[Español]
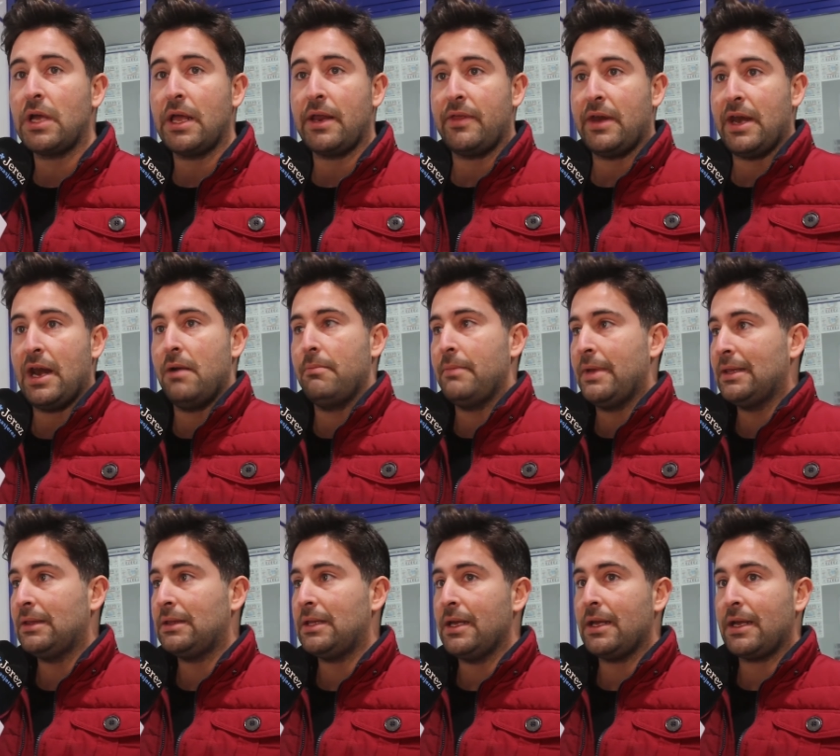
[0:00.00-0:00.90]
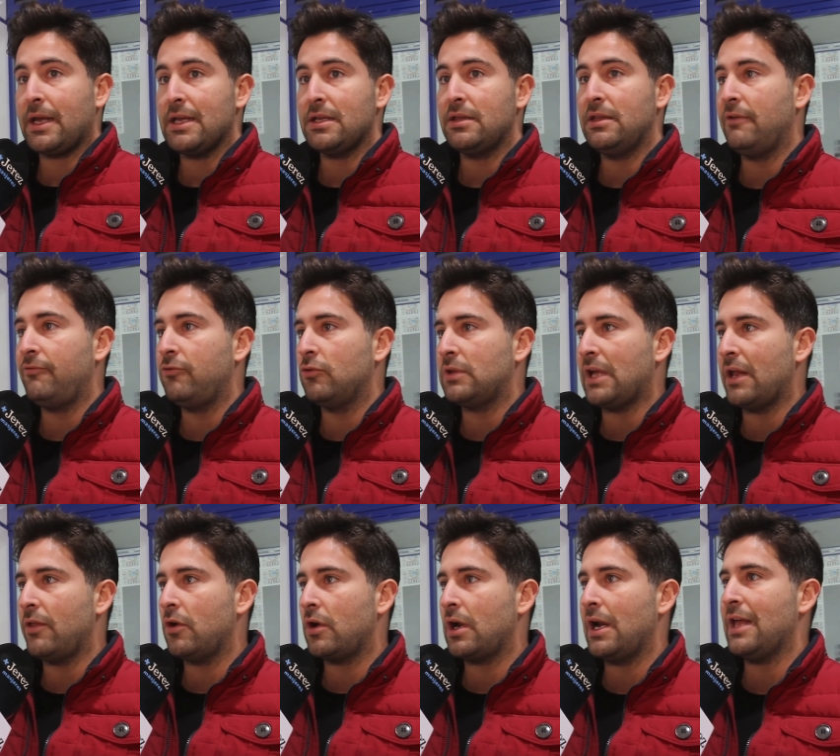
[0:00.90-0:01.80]
que realmente que es
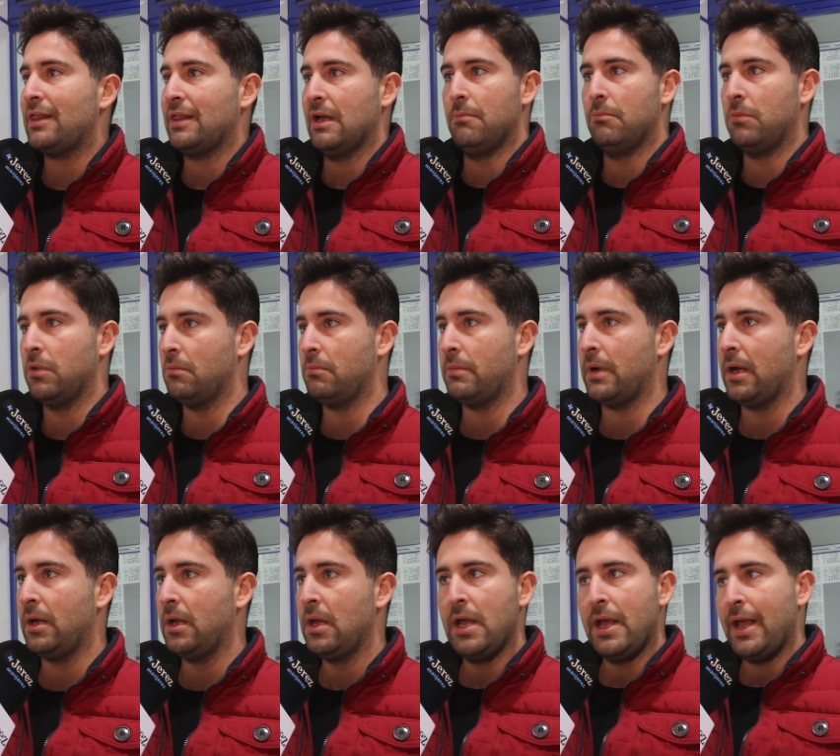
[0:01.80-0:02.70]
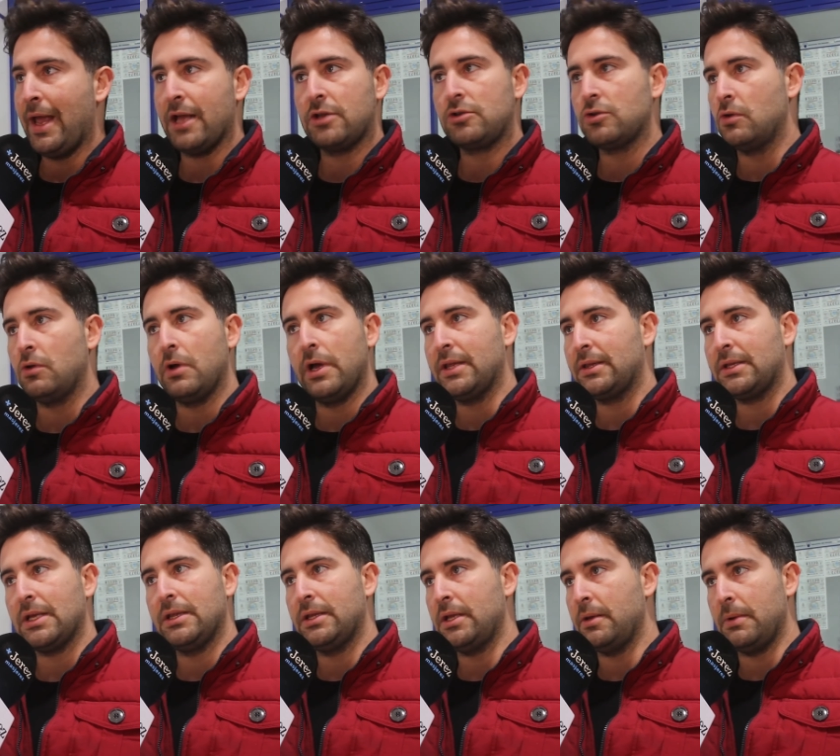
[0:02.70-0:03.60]
disfrutado que la zambomba. Eso no es
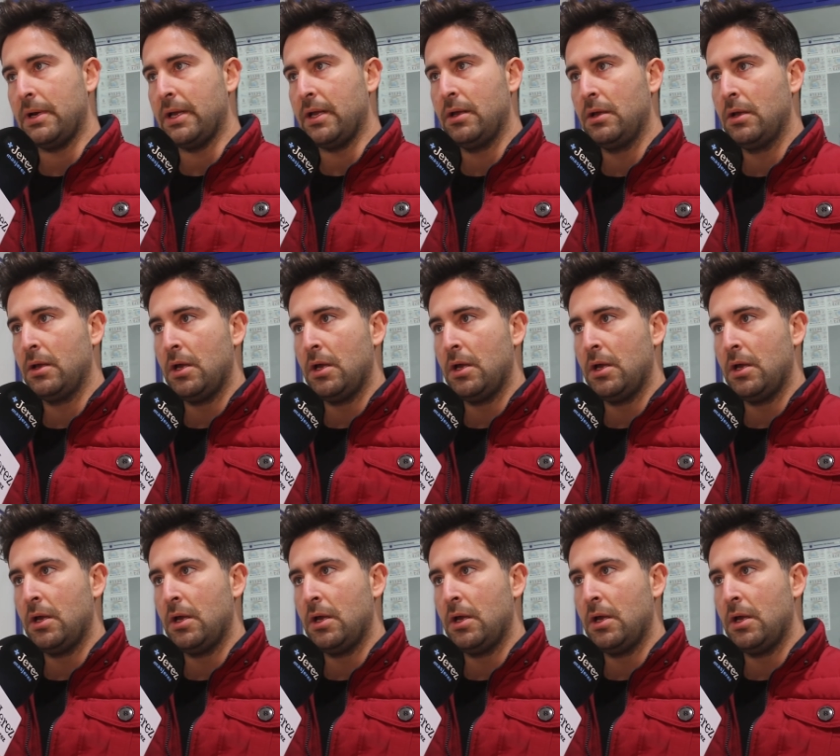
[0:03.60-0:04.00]
entendible.